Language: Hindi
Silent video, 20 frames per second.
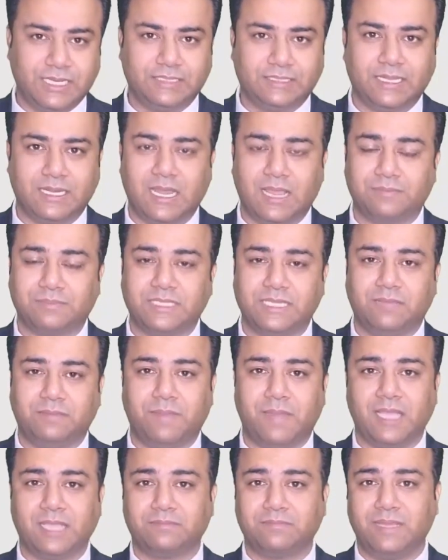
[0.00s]
की तरह आपसे एक
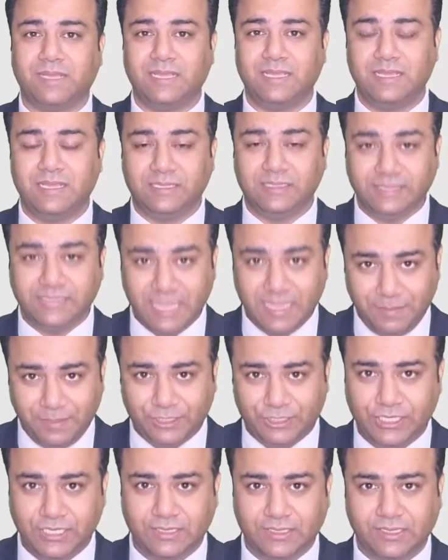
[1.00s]
बात मैं ये भी
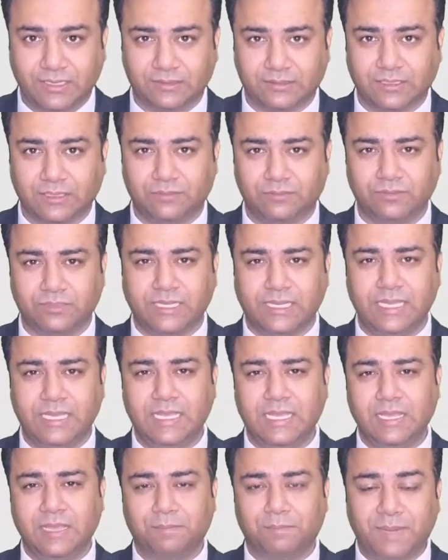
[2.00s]
शेयर करता हूं कि
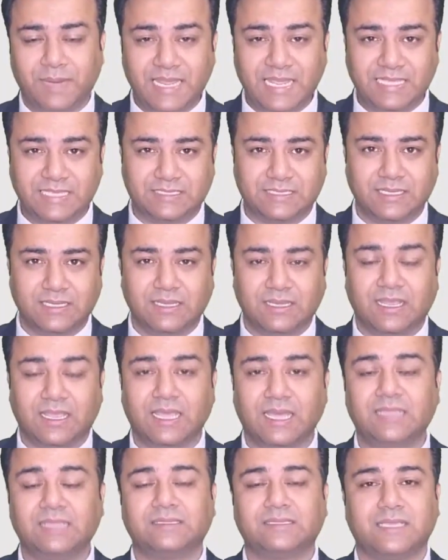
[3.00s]
प्लीज
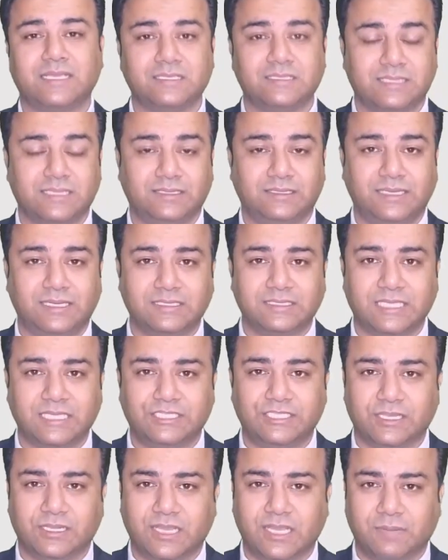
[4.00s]
गलत कंसल्टेंट्स के
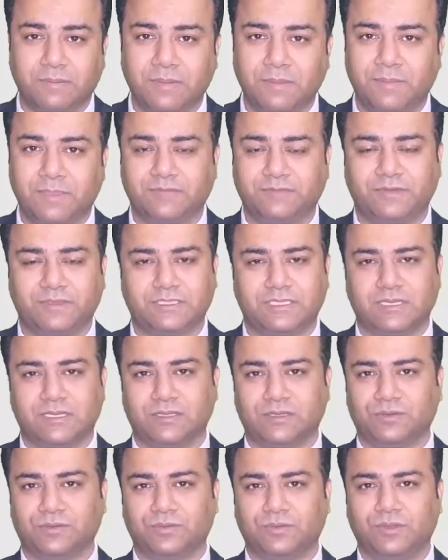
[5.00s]
चक्कर में मत फंसा
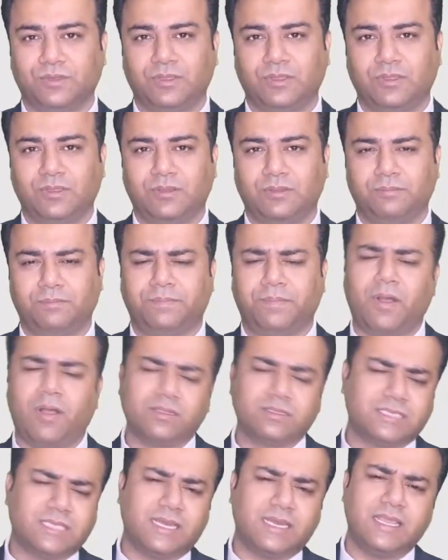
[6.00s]
करो
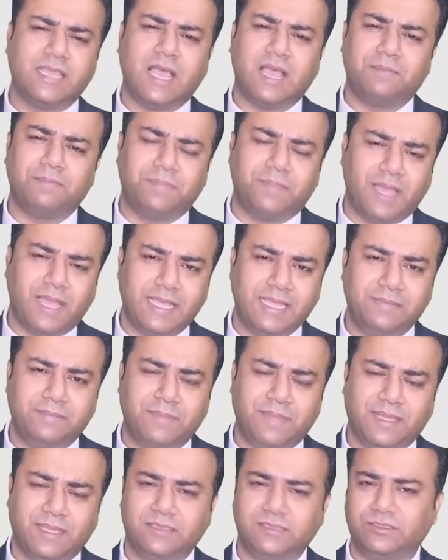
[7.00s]
बहुत सारे आप भाई
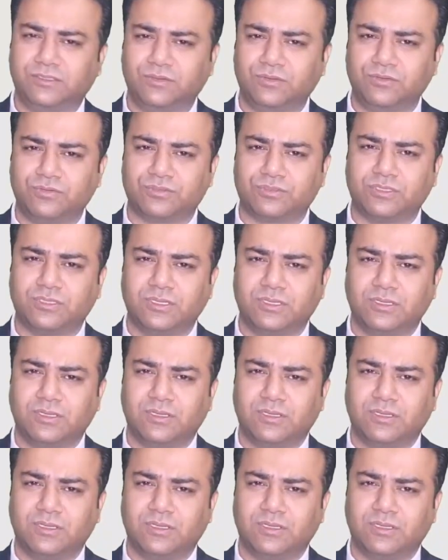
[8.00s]
बहन दोस्त